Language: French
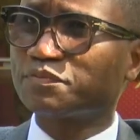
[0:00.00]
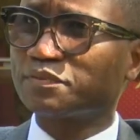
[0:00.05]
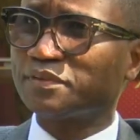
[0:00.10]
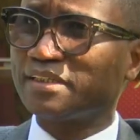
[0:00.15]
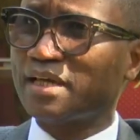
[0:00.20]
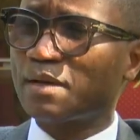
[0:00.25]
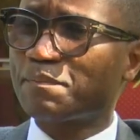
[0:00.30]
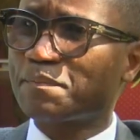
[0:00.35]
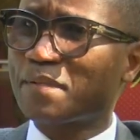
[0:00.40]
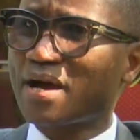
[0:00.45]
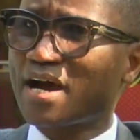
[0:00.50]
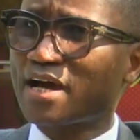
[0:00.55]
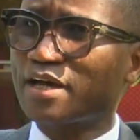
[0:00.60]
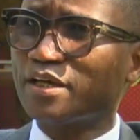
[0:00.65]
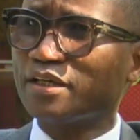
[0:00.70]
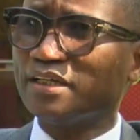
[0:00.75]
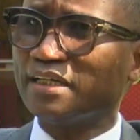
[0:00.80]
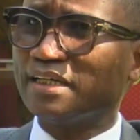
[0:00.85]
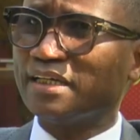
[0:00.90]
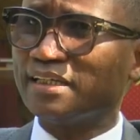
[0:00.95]
Il
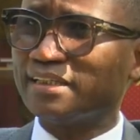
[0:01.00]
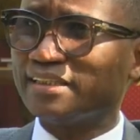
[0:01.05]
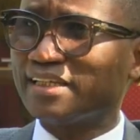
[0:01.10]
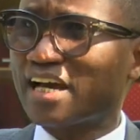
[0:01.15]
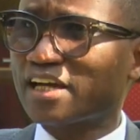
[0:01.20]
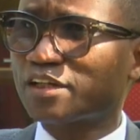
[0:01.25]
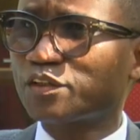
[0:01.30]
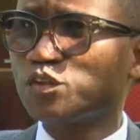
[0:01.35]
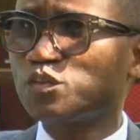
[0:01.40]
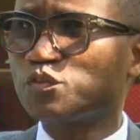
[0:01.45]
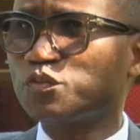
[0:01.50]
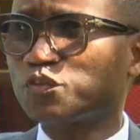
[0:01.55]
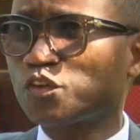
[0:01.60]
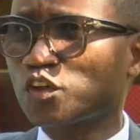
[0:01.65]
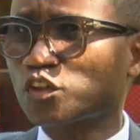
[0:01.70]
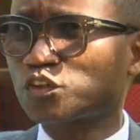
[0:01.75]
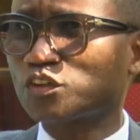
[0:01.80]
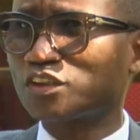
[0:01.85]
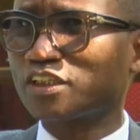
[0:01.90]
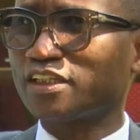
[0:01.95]
n'y a, a qu'une
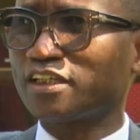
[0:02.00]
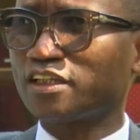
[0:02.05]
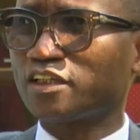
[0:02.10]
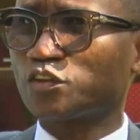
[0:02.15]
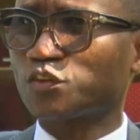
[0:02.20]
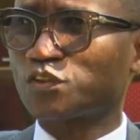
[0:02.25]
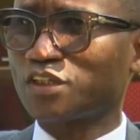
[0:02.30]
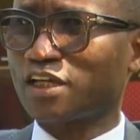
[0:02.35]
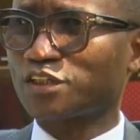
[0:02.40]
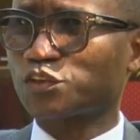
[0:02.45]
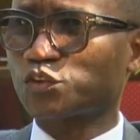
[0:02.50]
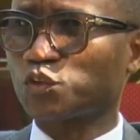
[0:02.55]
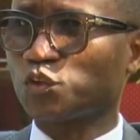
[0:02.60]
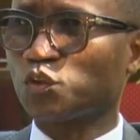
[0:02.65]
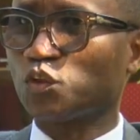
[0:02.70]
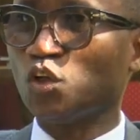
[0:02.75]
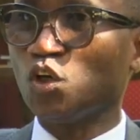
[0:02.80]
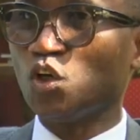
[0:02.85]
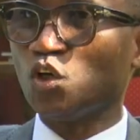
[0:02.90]
force de dénonciation.